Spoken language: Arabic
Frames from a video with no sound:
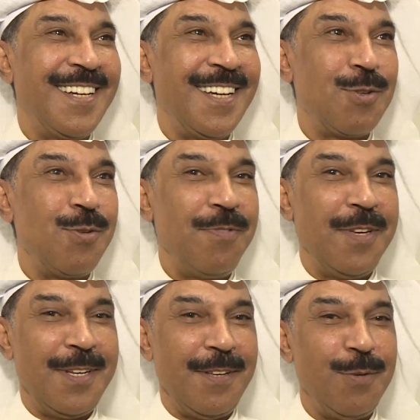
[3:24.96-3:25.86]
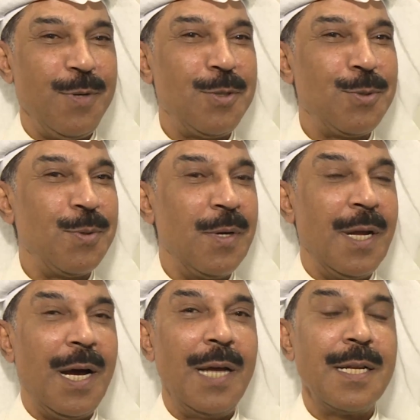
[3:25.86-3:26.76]
راح يكون في دويتو
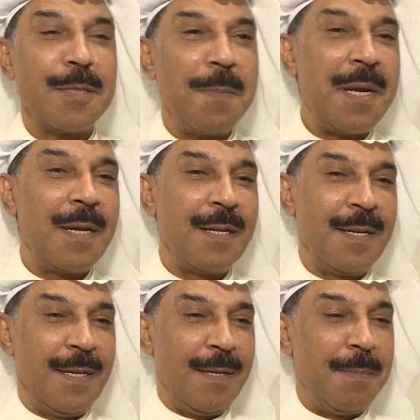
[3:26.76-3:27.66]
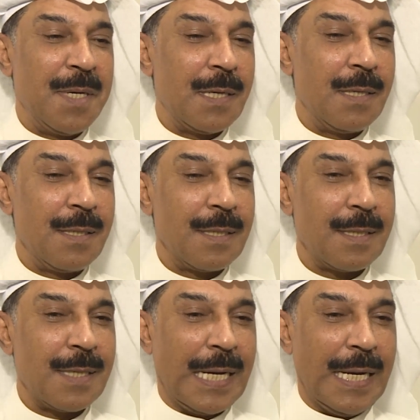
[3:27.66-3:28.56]
انا اتمنى من
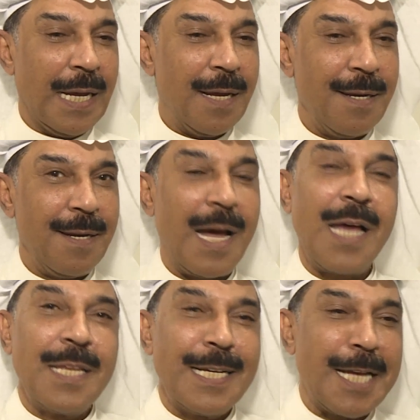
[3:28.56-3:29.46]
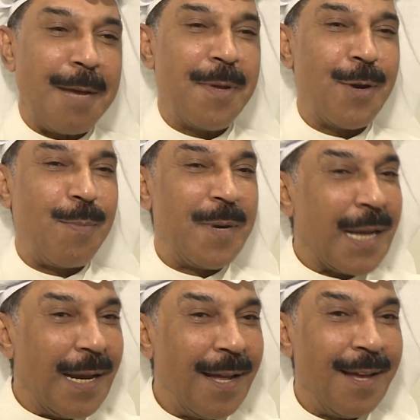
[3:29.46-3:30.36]
خلال هذه الكاميرا ومن
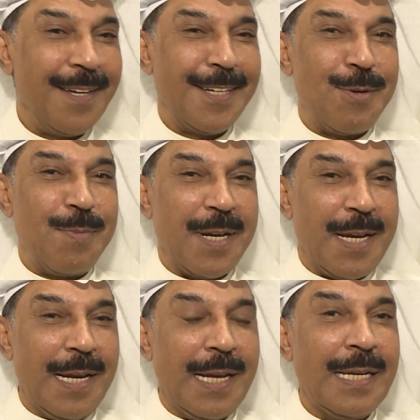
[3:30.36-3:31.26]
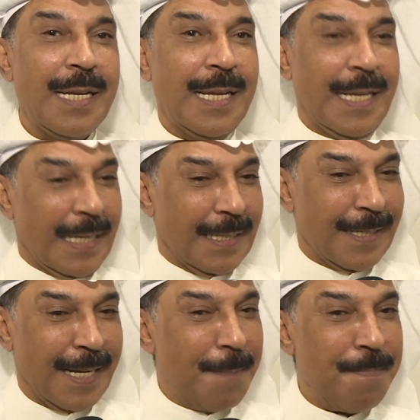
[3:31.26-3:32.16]
خلالك ومن خلال
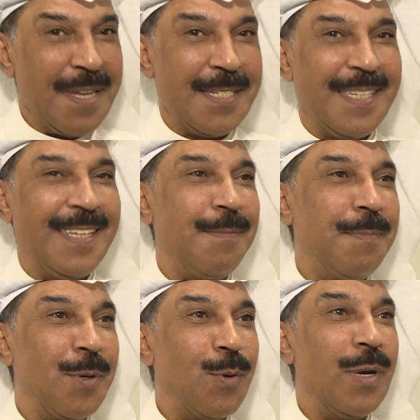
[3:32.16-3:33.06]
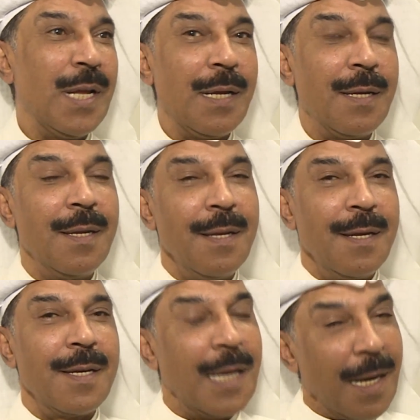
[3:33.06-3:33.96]
ام بي سي بنقول لها
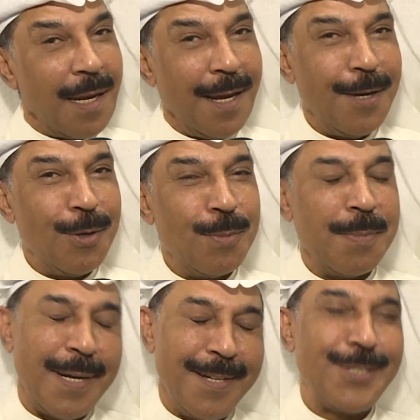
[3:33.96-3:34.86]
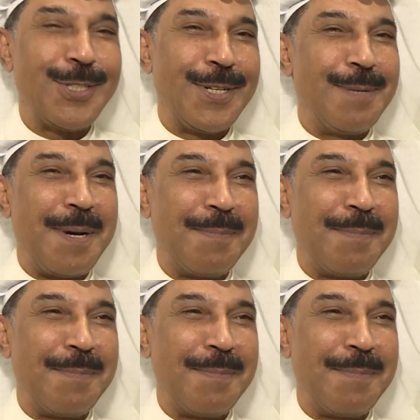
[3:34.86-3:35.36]
يلا حلوم خلينا نشتغل مع